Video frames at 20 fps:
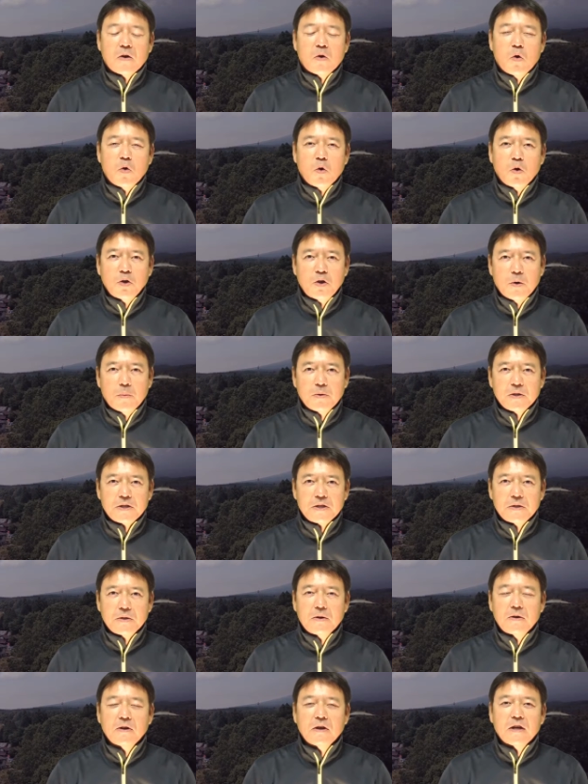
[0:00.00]
個々にお持ち
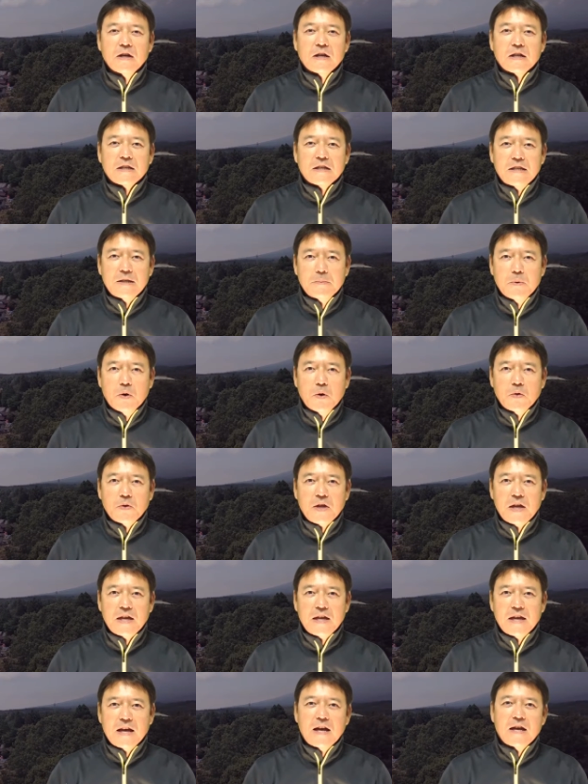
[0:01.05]
の疑問
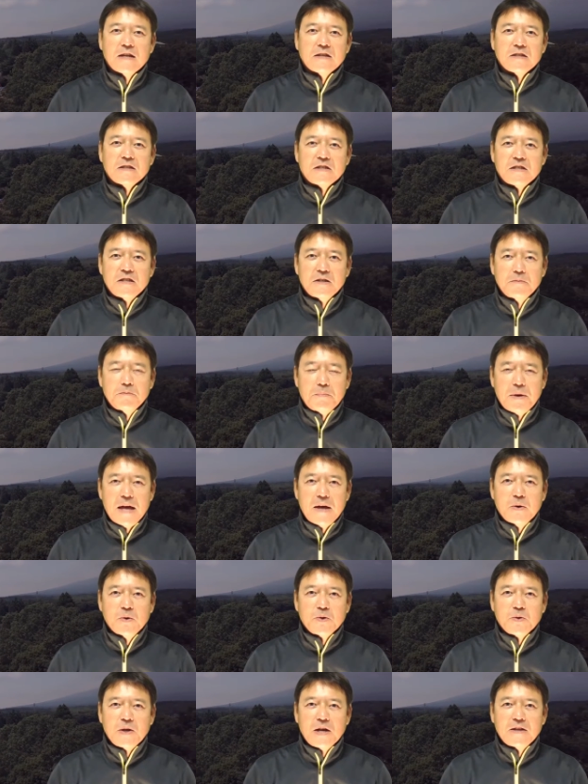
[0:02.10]
点や心配
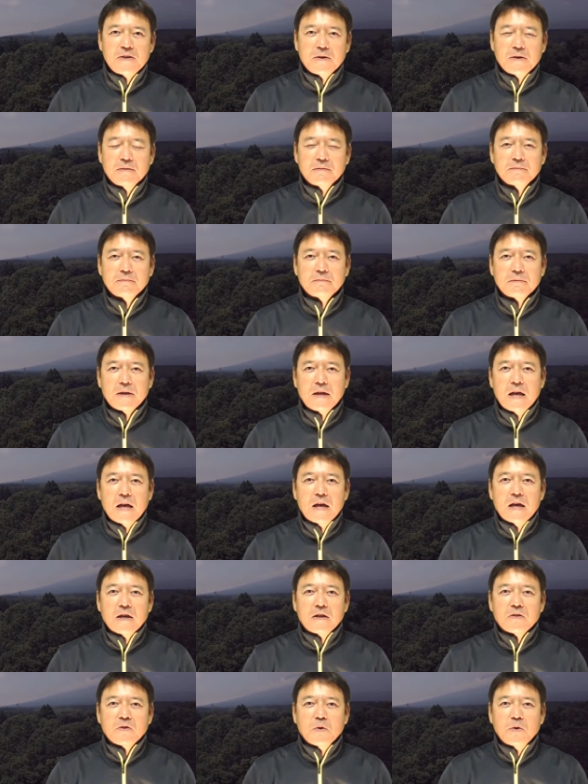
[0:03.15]
事など、
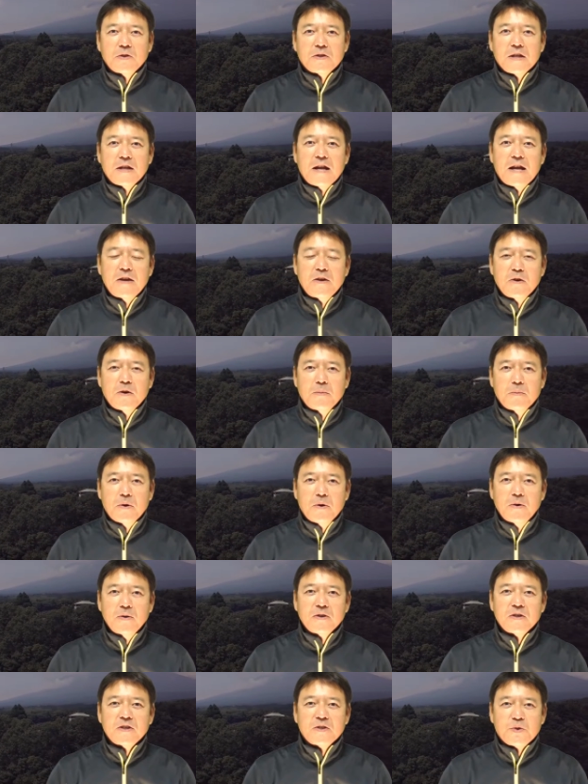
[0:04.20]
そういった内容
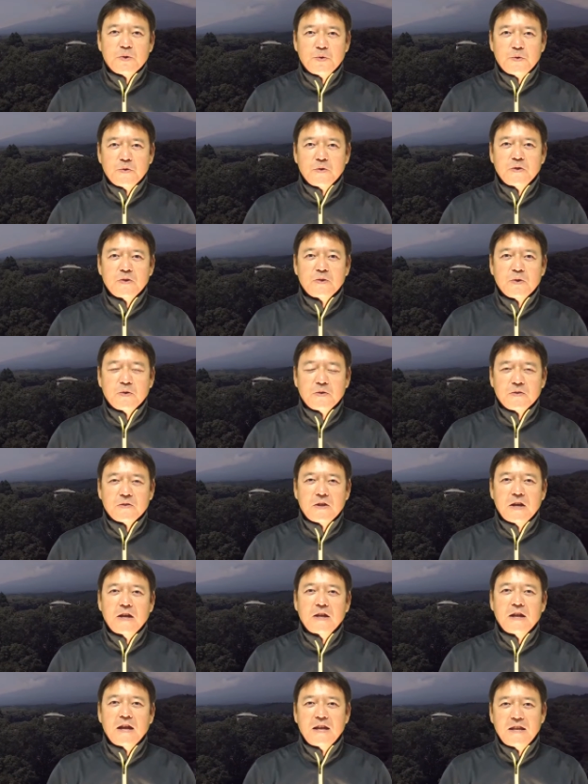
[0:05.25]
も一つ一つ
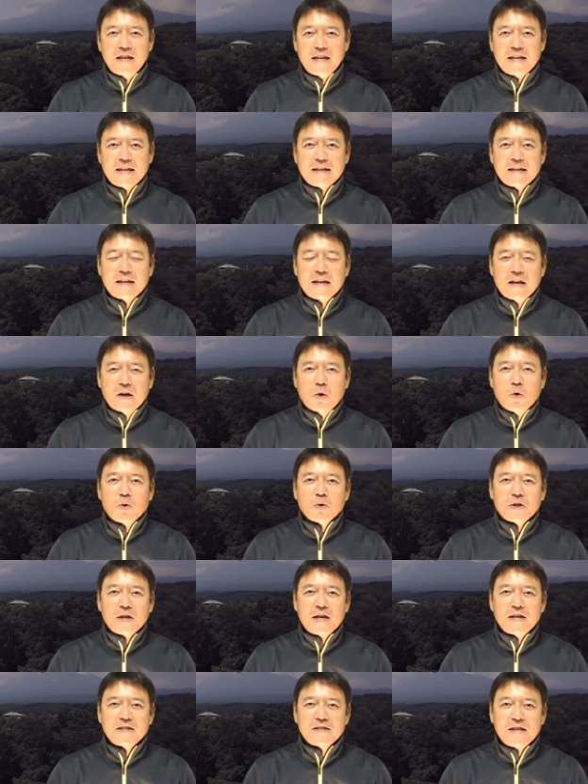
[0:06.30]
丁寧にお
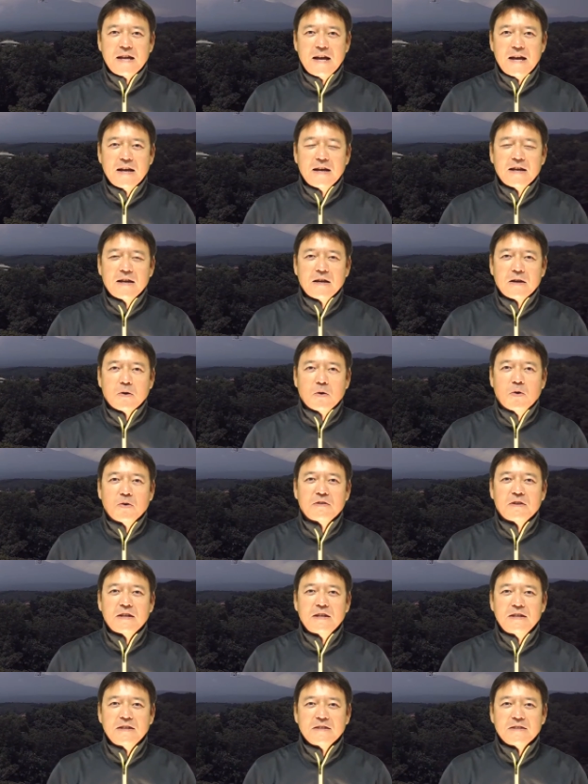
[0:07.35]
答えした講
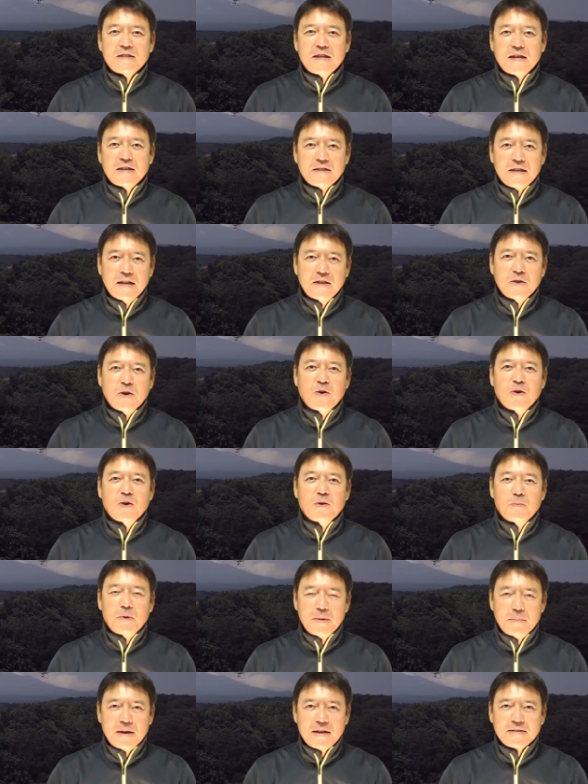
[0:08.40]
座にしていきたいと
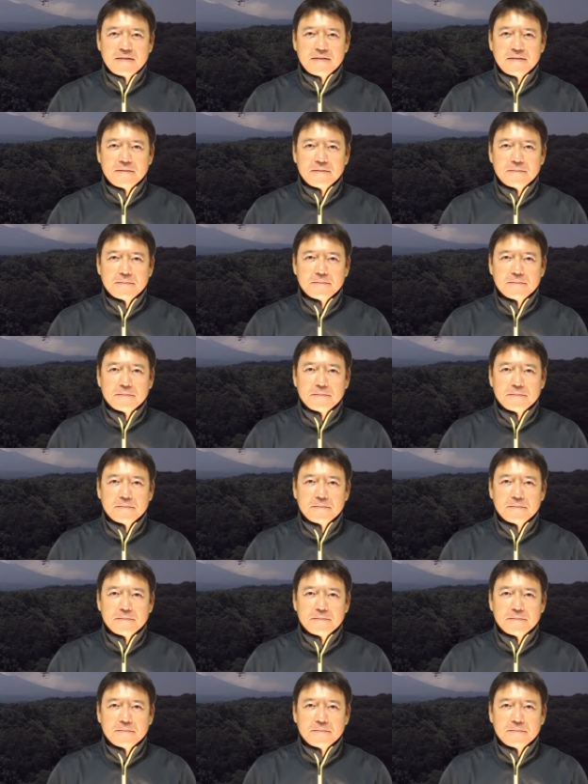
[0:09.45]
思います。